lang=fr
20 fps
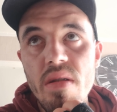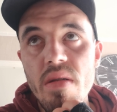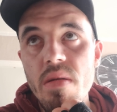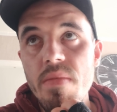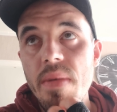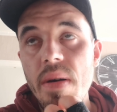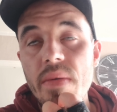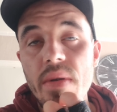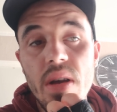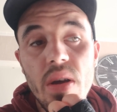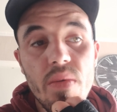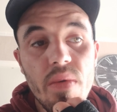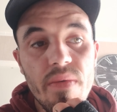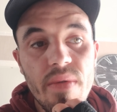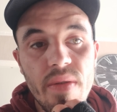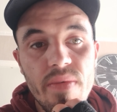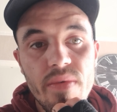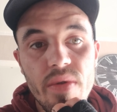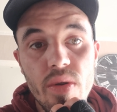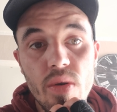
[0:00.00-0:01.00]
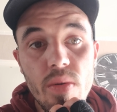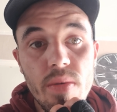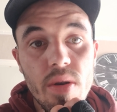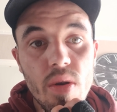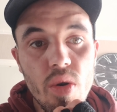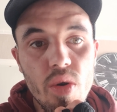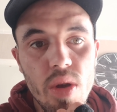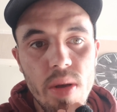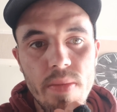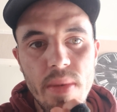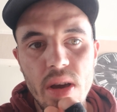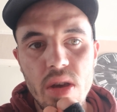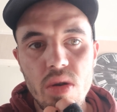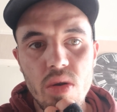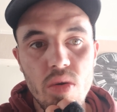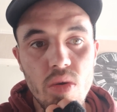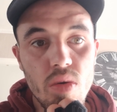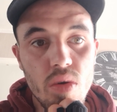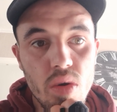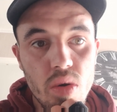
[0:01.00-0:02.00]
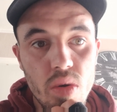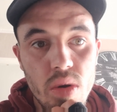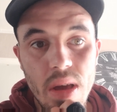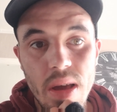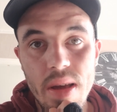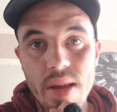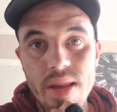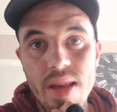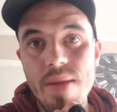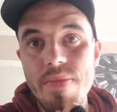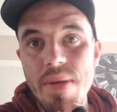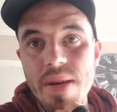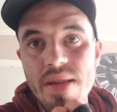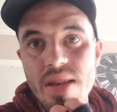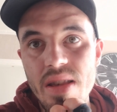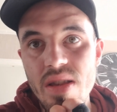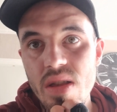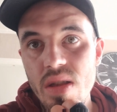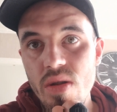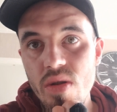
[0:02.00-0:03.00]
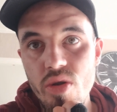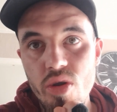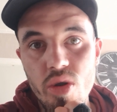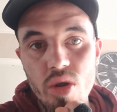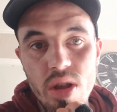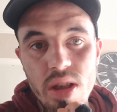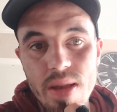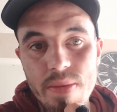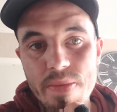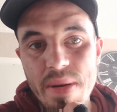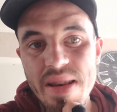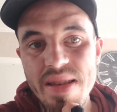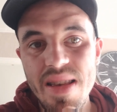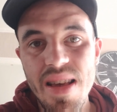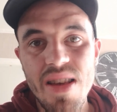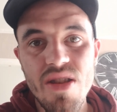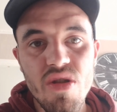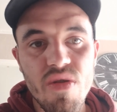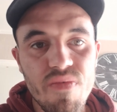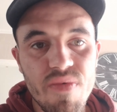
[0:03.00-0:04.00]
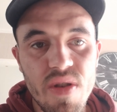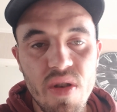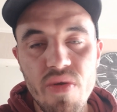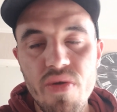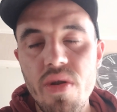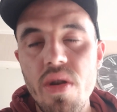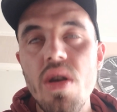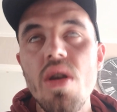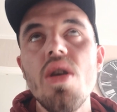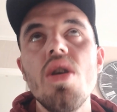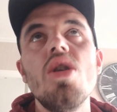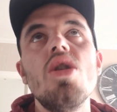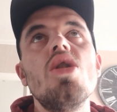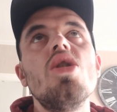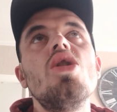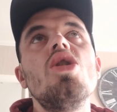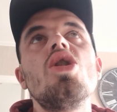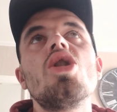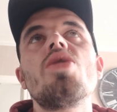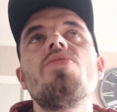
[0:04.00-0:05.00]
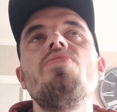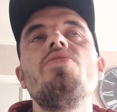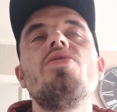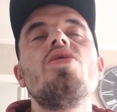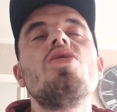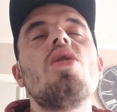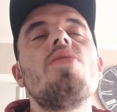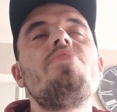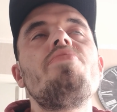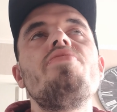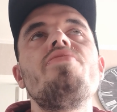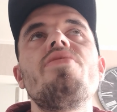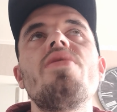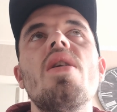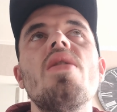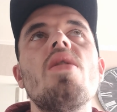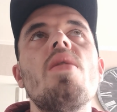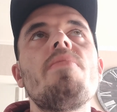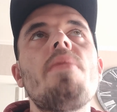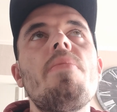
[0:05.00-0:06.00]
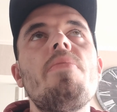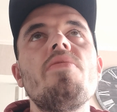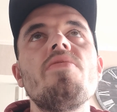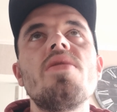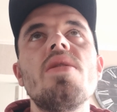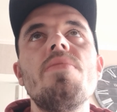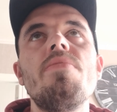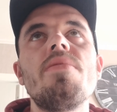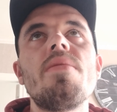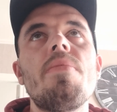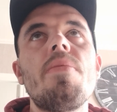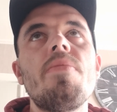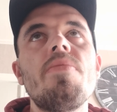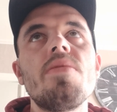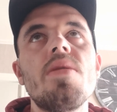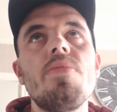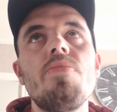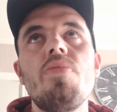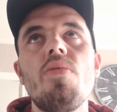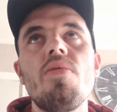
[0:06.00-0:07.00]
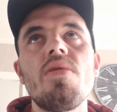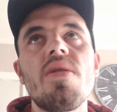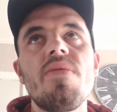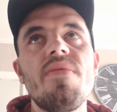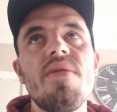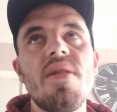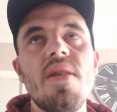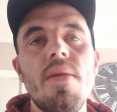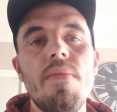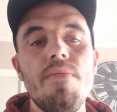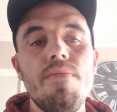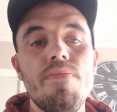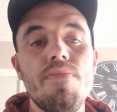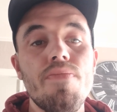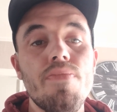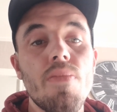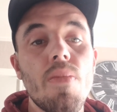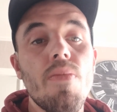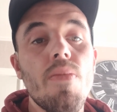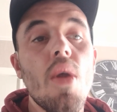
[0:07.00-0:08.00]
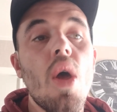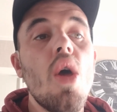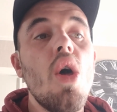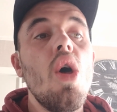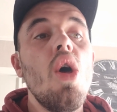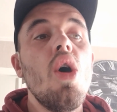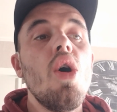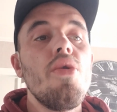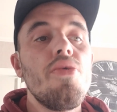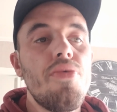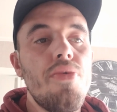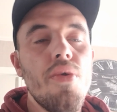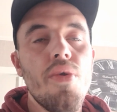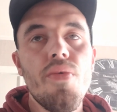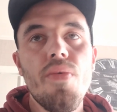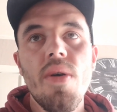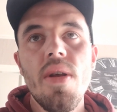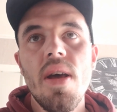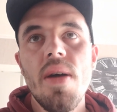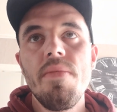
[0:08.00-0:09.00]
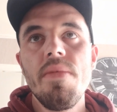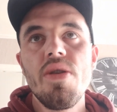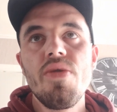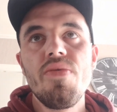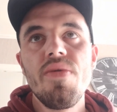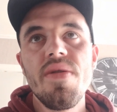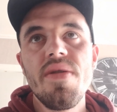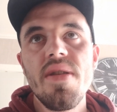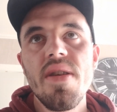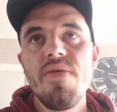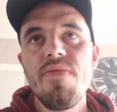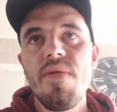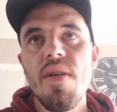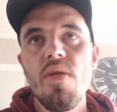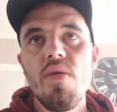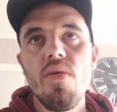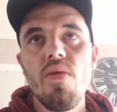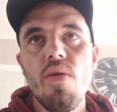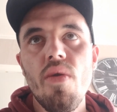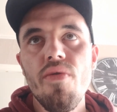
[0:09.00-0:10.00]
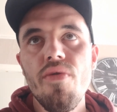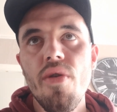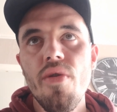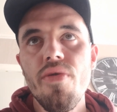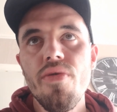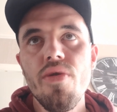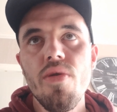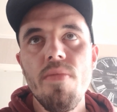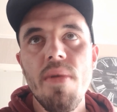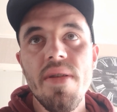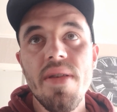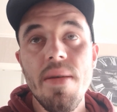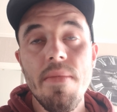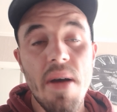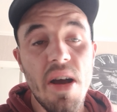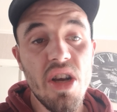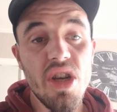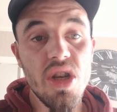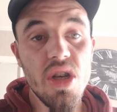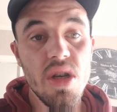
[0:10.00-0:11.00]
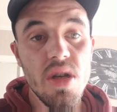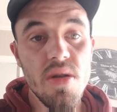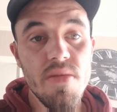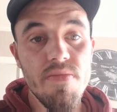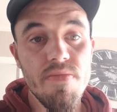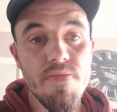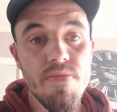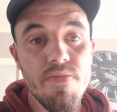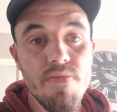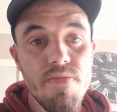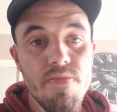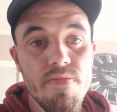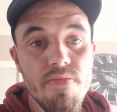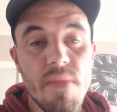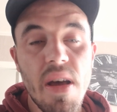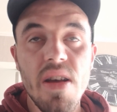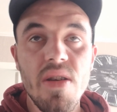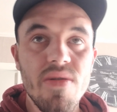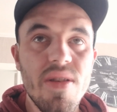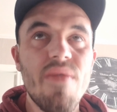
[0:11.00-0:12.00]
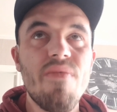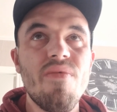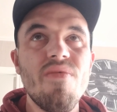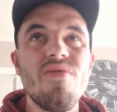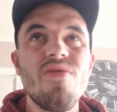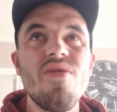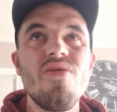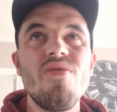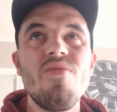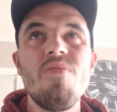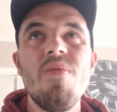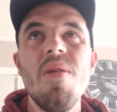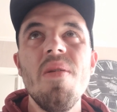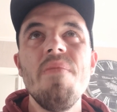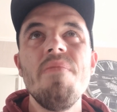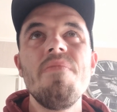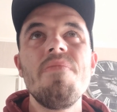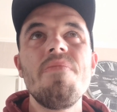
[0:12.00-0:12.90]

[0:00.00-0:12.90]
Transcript: euh, bah voilà quoi faire une vidéo mais quand je remarque qu'il y a l'espace l'espace insuffisant je me dis oh putain non pas possible c'est pas possible pourquoi ça fait ça donc voilà mais je vais essayer de faire en sorte que bah ça marche enfin, que ça fonctionne du moins